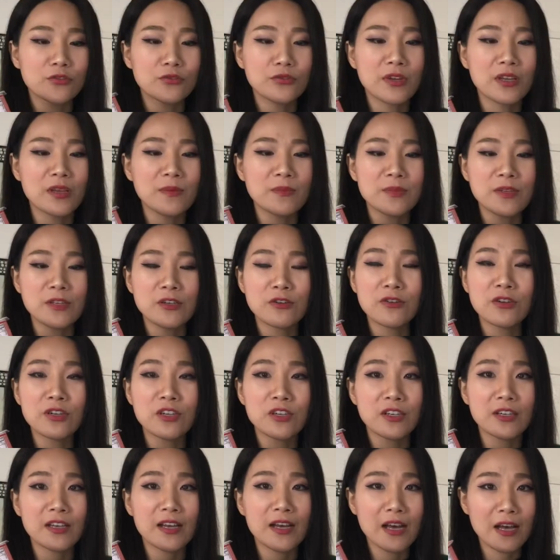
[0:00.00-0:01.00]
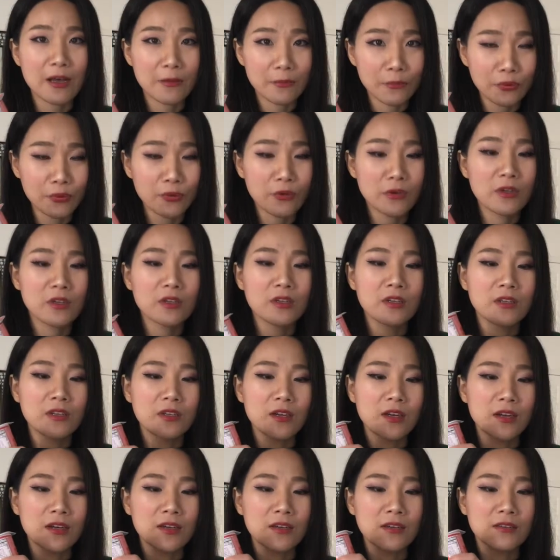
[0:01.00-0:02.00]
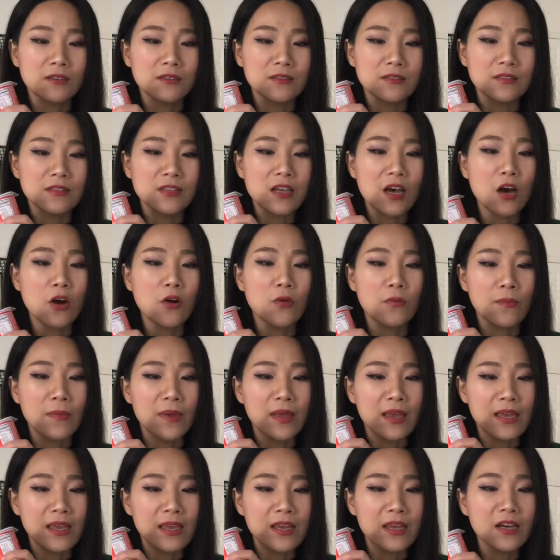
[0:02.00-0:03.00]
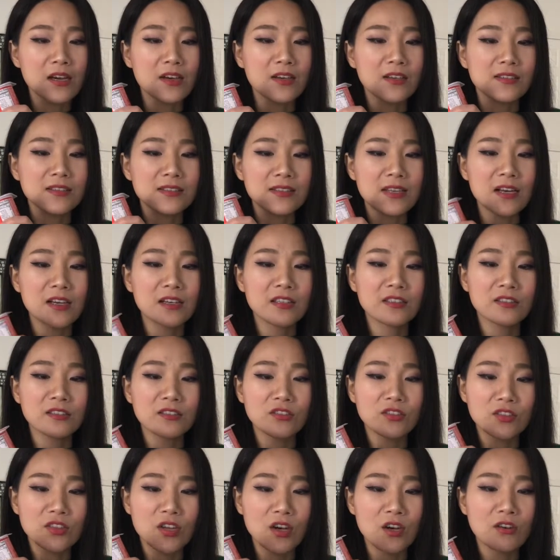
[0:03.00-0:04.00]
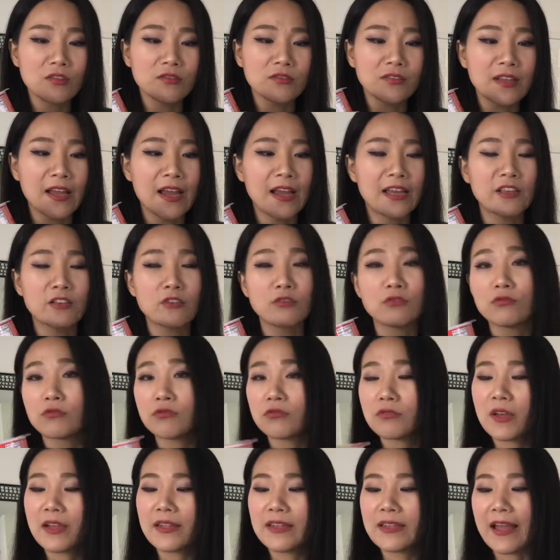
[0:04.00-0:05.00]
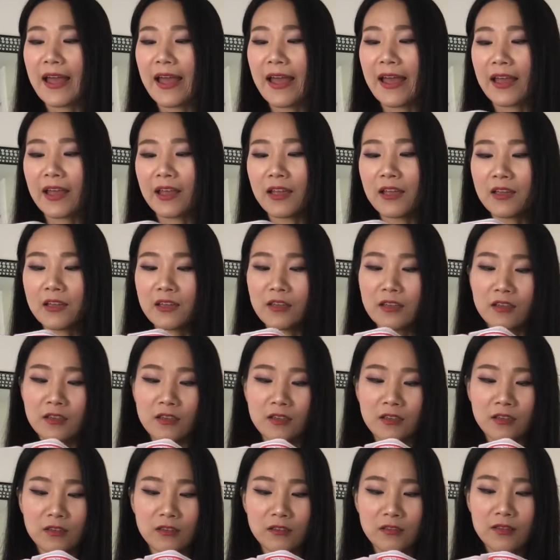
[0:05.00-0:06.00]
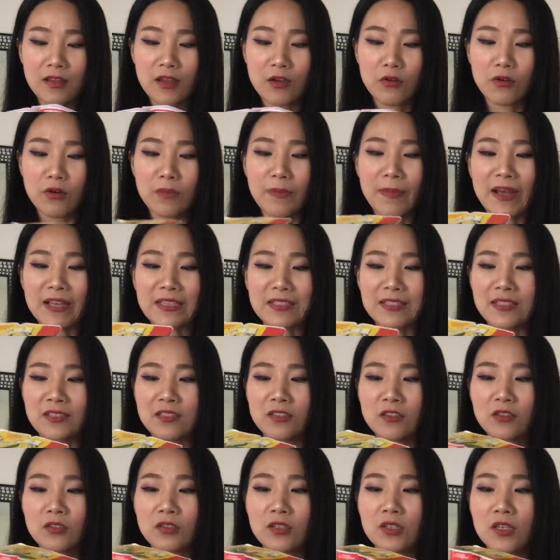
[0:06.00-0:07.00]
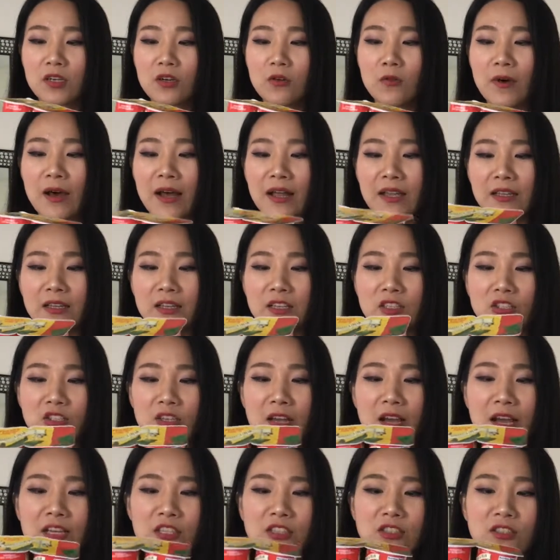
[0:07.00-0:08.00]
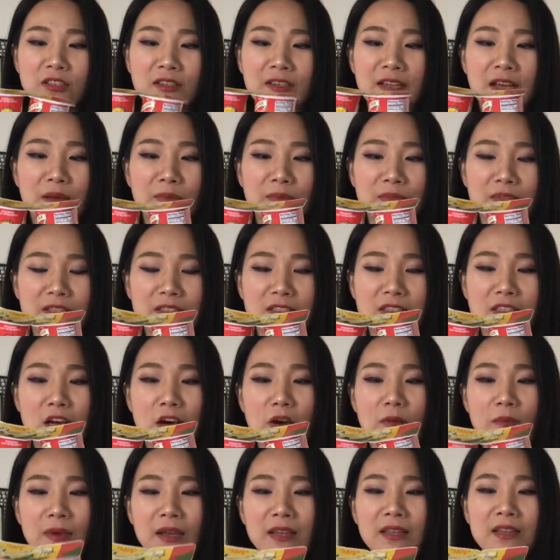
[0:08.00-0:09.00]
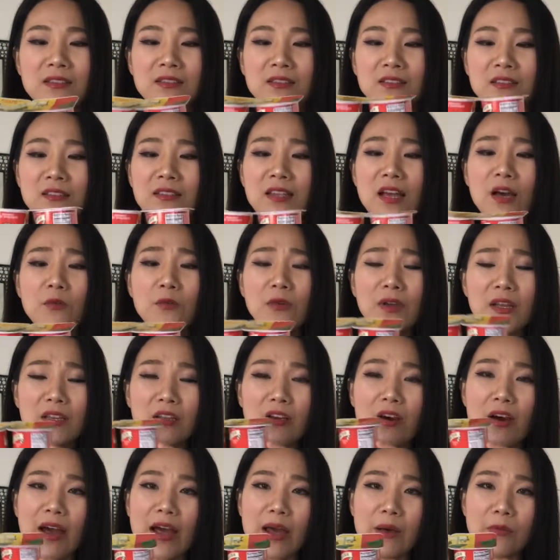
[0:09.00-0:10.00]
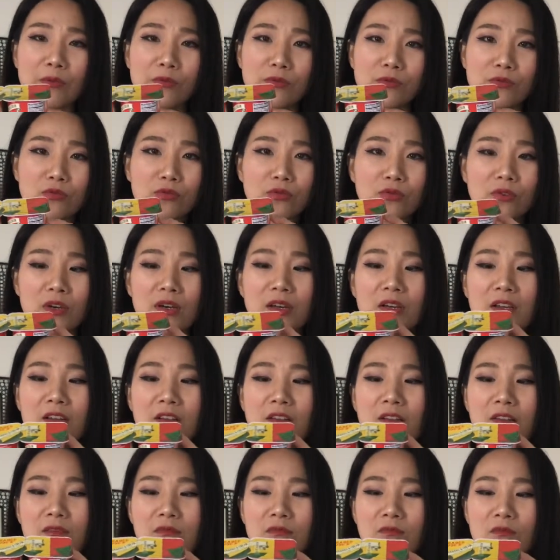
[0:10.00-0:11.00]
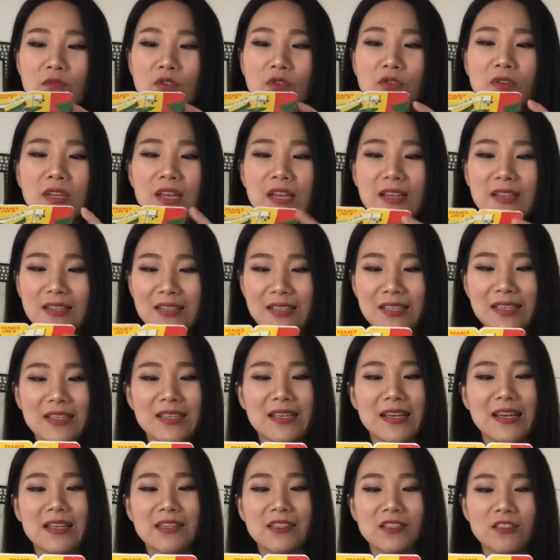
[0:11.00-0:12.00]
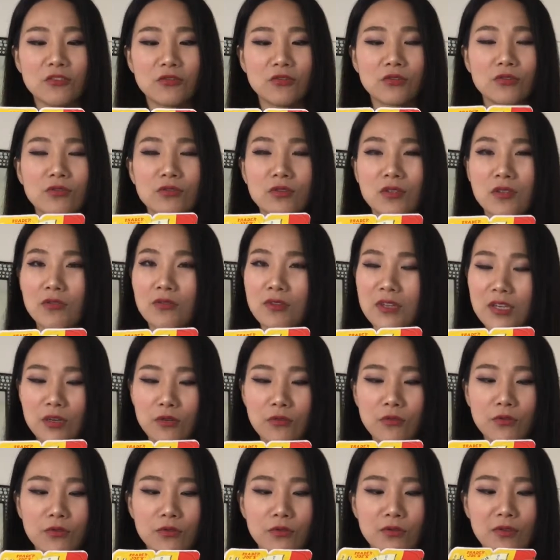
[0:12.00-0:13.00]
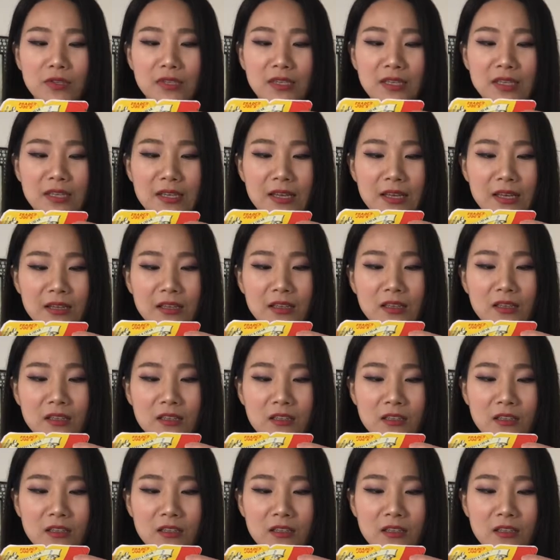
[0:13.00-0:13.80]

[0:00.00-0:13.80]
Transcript: cream yogurt cup， 嗯，草莓和香蕉奶油酸奶，嗯，那我把香蕉都喝完了，这还剩两瓶草莓的，其实它味道还不错，有点甜，其实我觉得有点过于甜，